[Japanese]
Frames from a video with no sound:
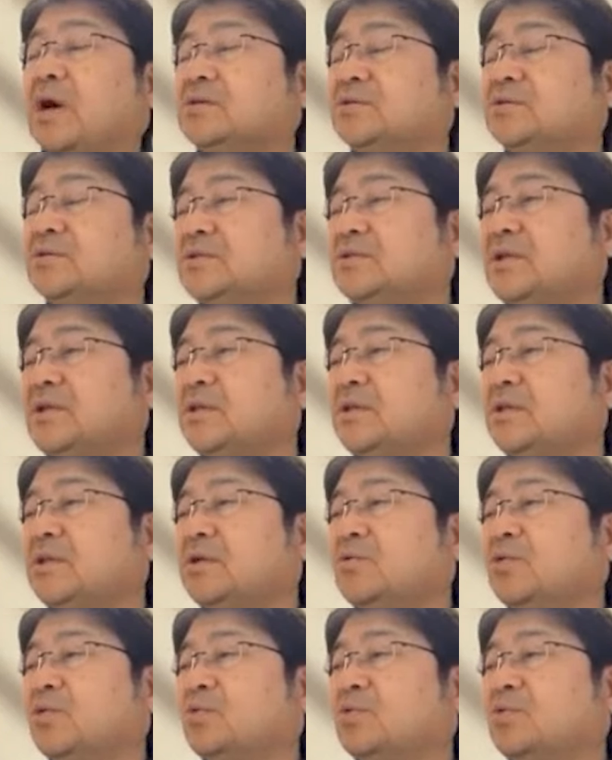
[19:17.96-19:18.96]
ガウス・ザイデル
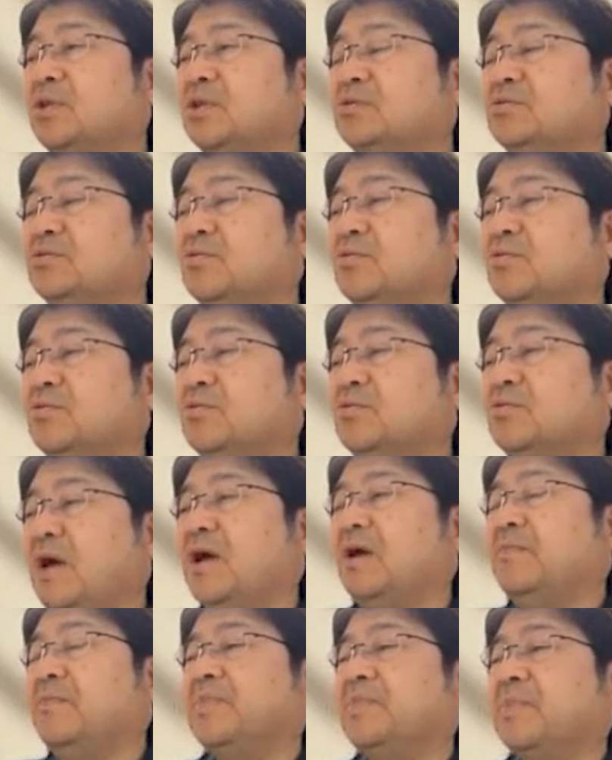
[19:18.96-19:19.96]
法っていうのは、
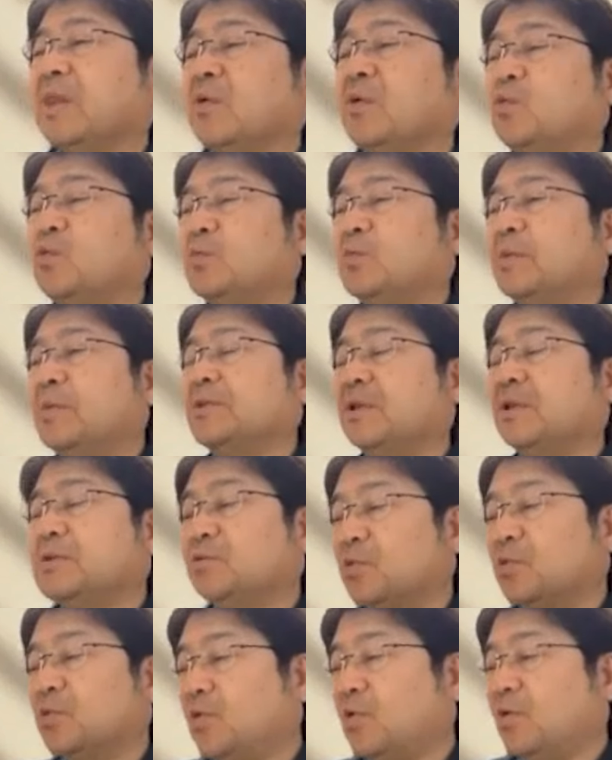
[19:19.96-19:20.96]
このままだ
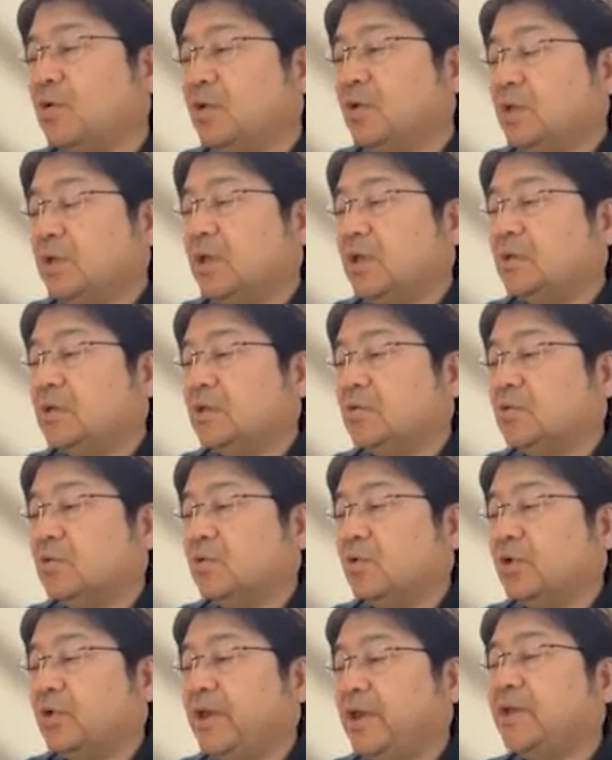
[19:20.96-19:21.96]
と、
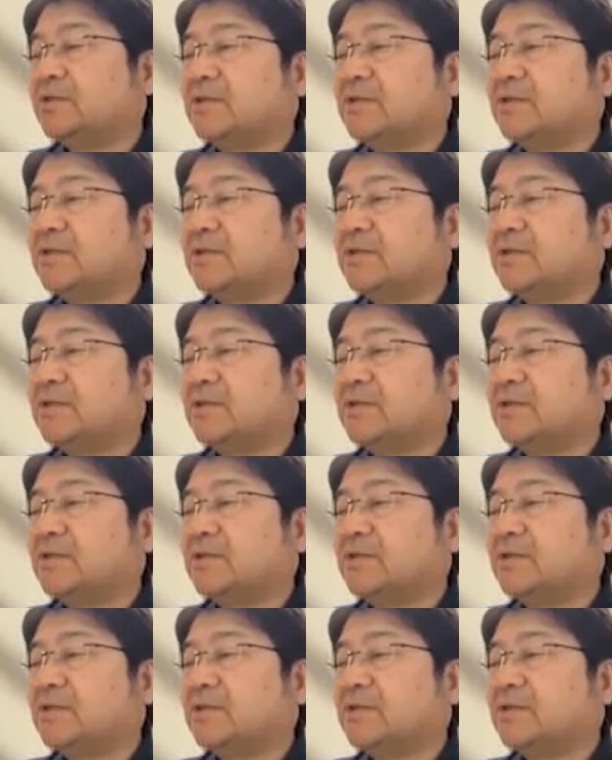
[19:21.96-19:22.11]
並